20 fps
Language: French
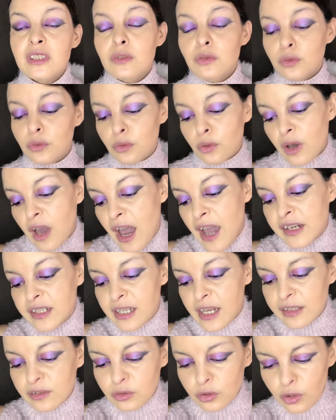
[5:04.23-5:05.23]
de
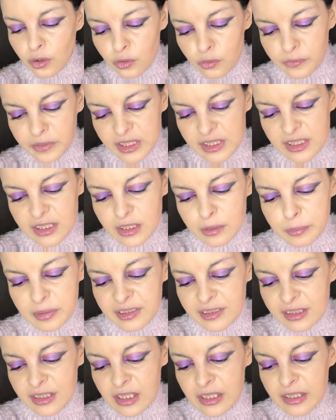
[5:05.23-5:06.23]
highlighter, on va dire,
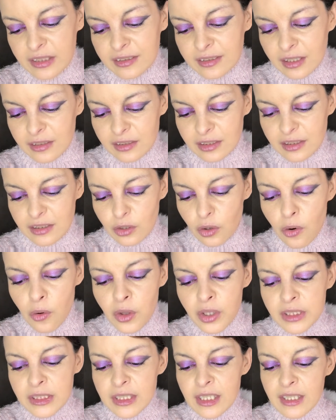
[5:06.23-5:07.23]
parce qu'il est scintillant.
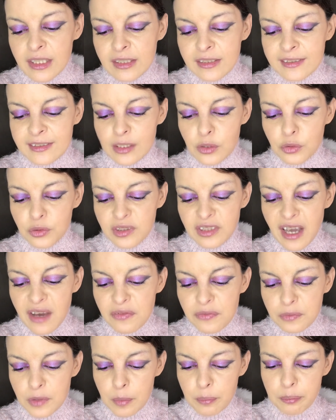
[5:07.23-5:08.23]
C'est le
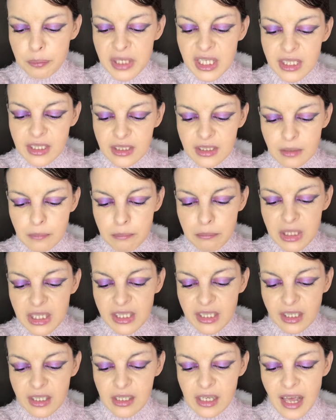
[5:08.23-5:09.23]
DAF Pink
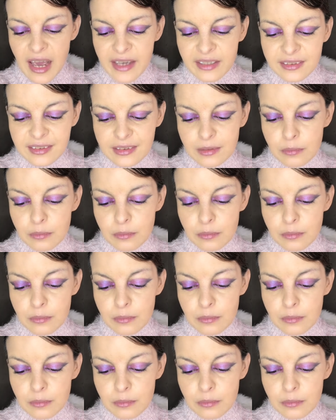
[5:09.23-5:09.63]
Mineralize